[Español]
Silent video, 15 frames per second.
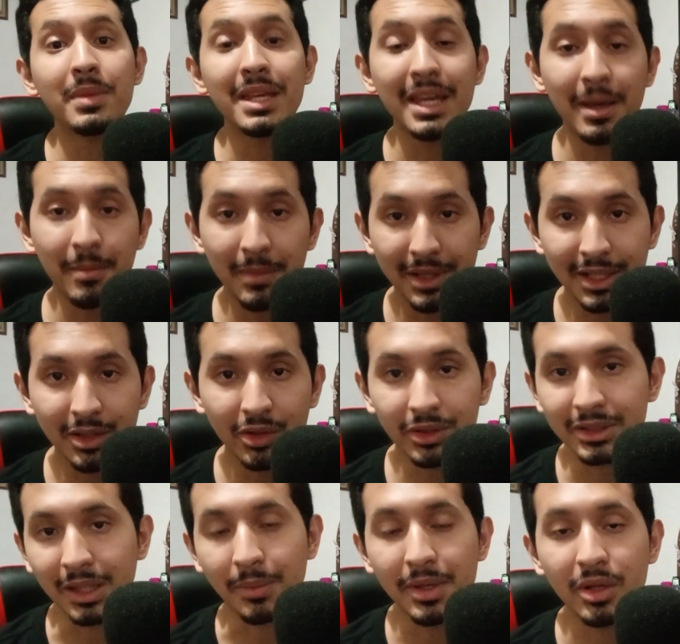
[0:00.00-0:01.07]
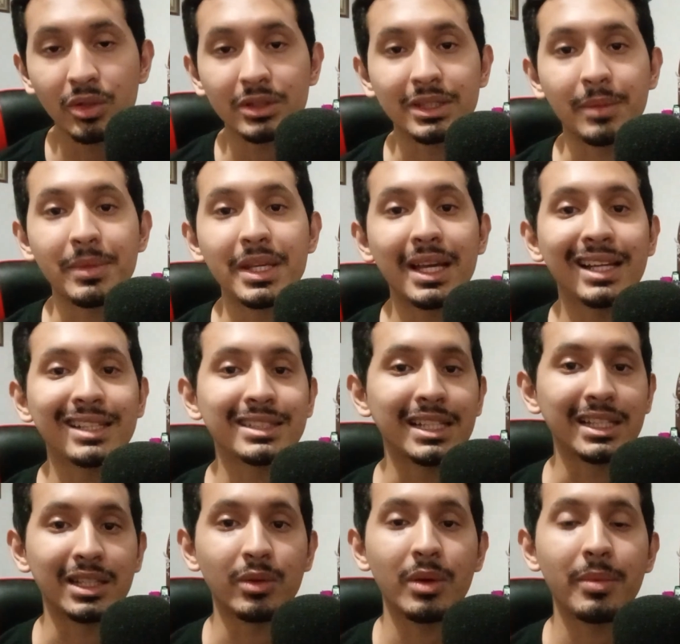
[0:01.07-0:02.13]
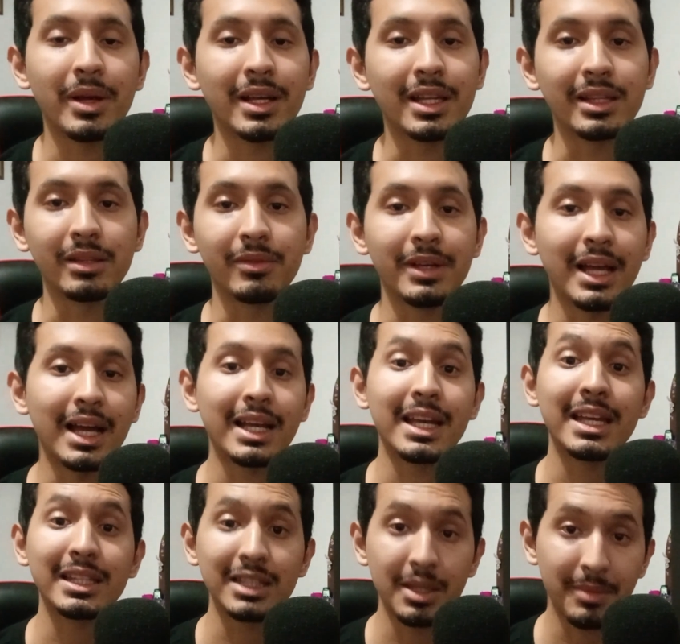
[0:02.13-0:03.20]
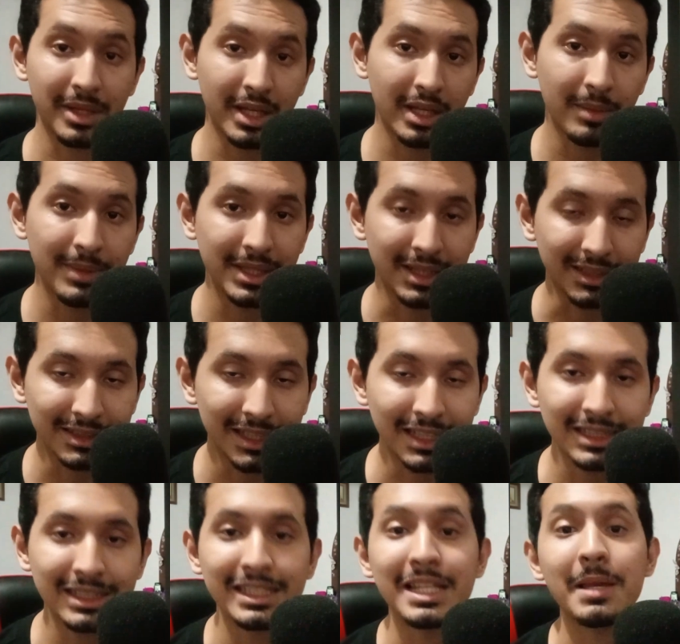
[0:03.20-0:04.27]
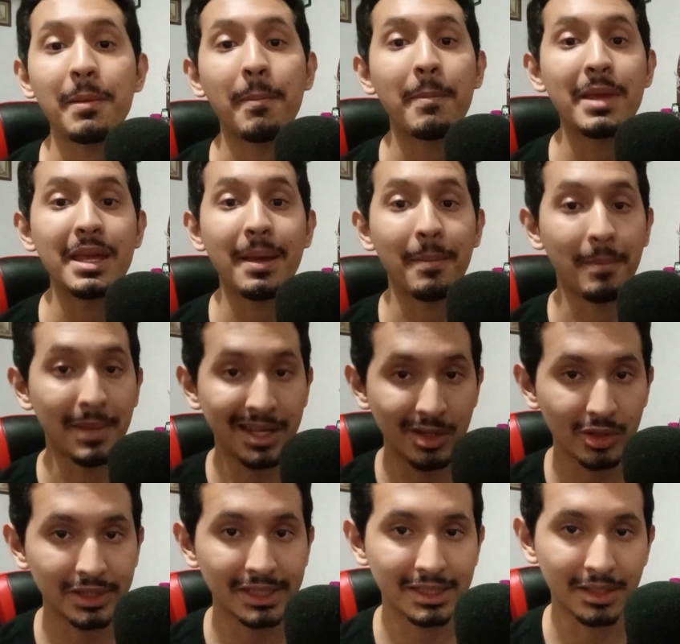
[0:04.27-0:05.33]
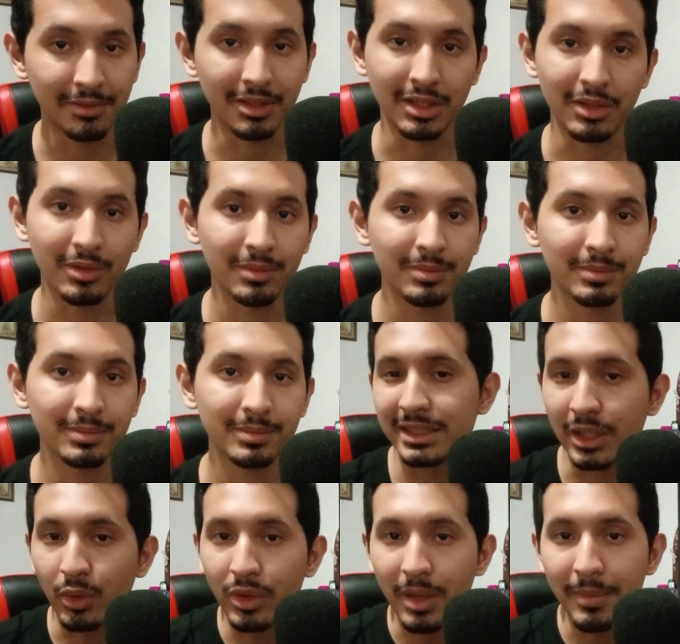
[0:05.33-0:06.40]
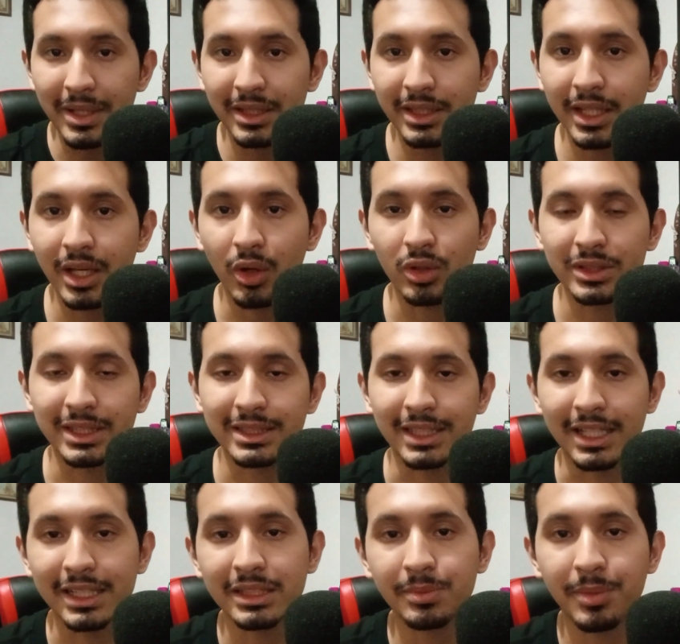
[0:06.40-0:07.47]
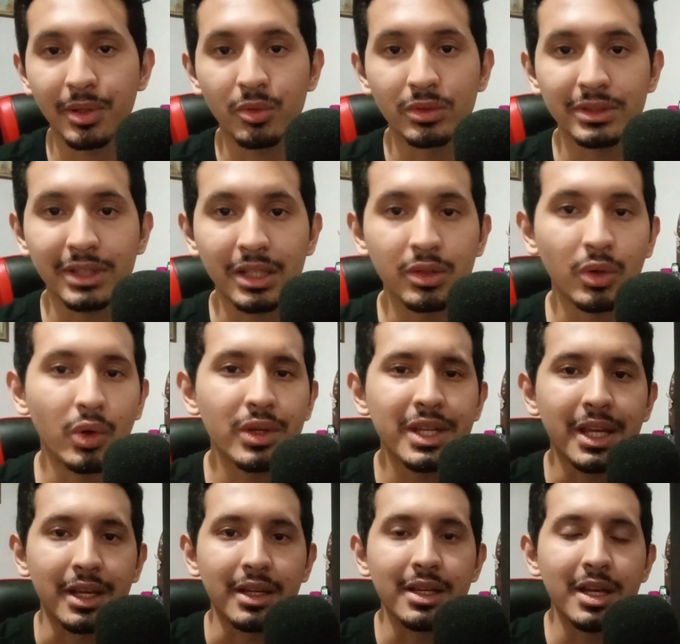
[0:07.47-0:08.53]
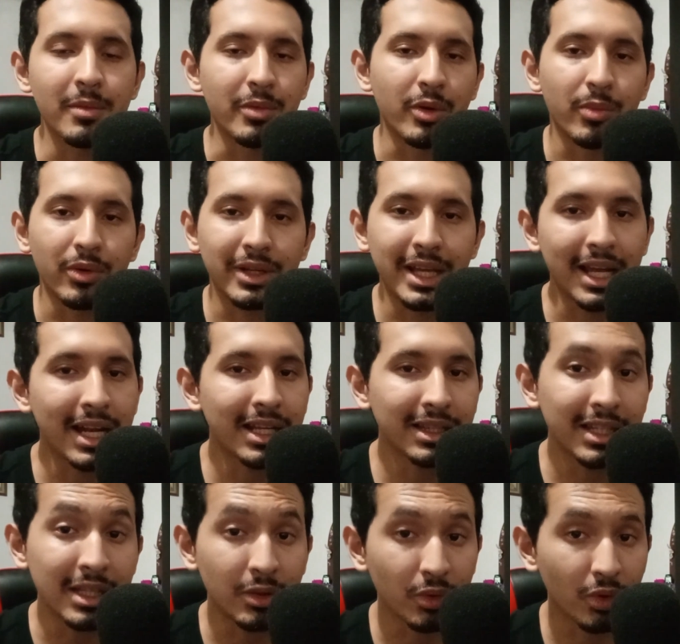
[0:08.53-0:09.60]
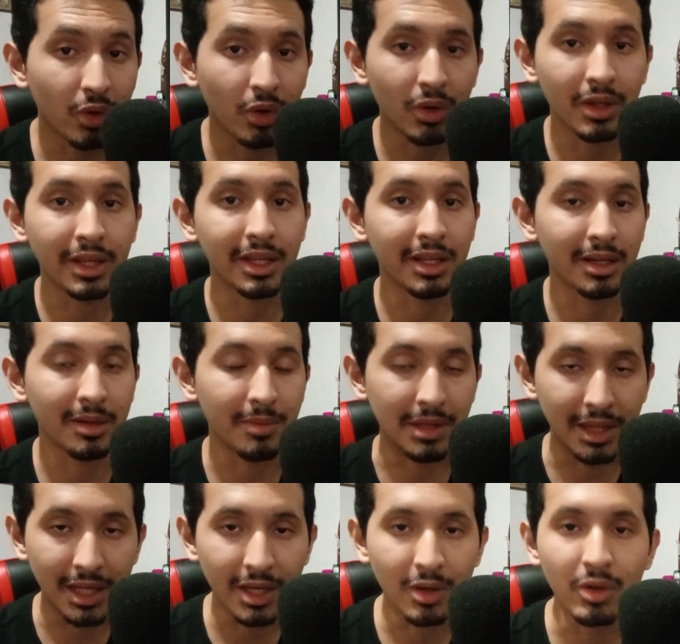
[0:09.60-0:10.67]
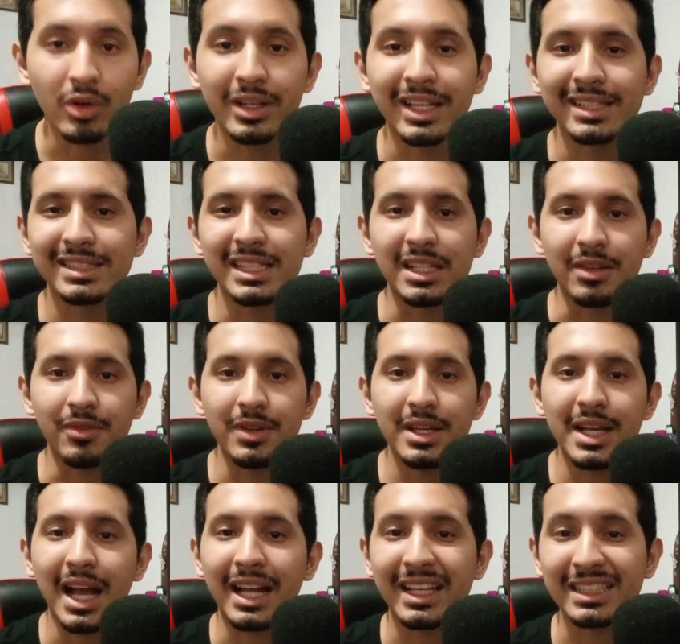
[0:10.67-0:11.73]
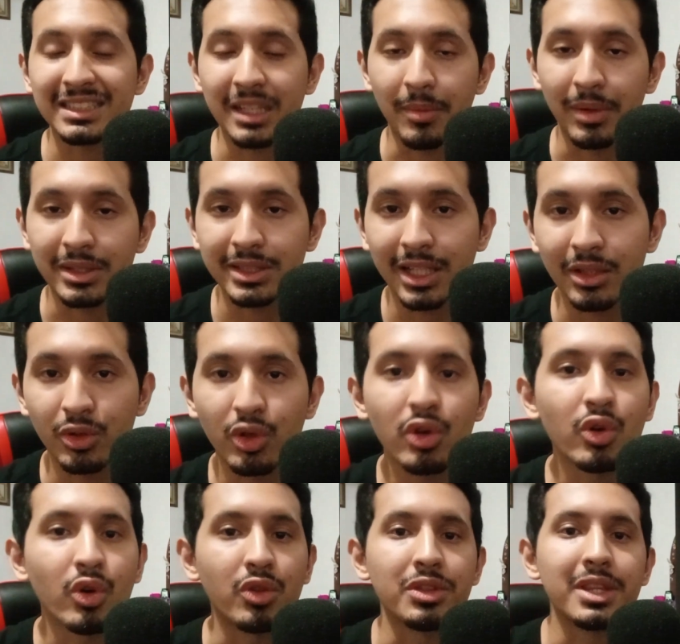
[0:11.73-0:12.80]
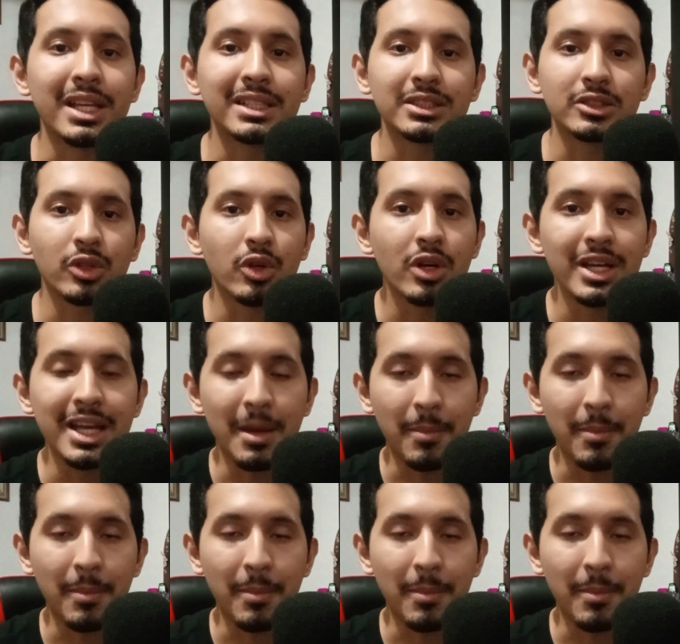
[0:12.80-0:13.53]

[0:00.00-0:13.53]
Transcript: Bienvenidos amigos, amigas, gente guapa, gente fea, gente medianamente sexy, bienvenidos a este vídeo. Seguramente os estaréis preguntando, oye, pero ¿por qué el título del video? ¿Qué significa? ¿Qué está pasando? Contexto,